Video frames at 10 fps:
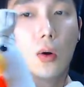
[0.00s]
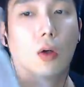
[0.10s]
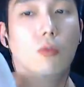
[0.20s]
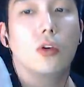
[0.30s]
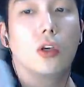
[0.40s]

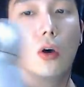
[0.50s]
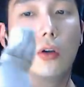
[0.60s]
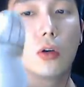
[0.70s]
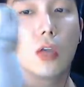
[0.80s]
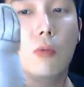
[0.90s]
너무
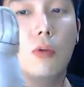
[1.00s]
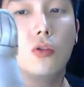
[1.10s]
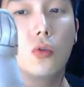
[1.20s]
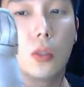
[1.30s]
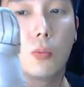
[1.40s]
귀여워서
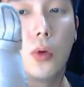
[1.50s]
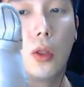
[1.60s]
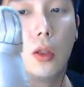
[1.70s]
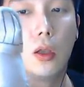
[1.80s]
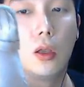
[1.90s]
깨물어주고
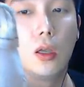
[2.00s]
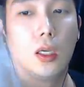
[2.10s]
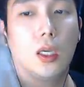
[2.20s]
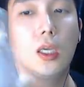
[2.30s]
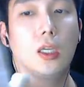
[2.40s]
싶은
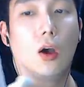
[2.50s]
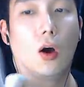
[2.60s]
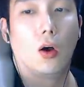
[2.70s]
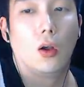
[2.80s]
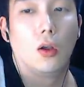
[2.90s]
이
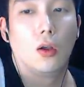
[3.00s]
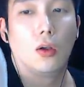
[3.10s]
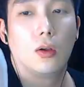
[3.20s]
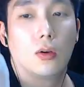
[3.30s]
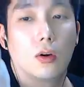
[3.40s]
인형
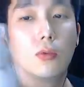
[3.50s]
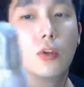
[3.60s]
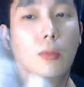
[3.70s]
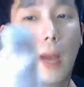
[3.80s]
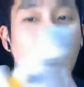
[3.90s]

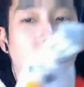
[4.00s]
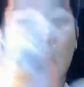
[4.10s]
여러분들 많이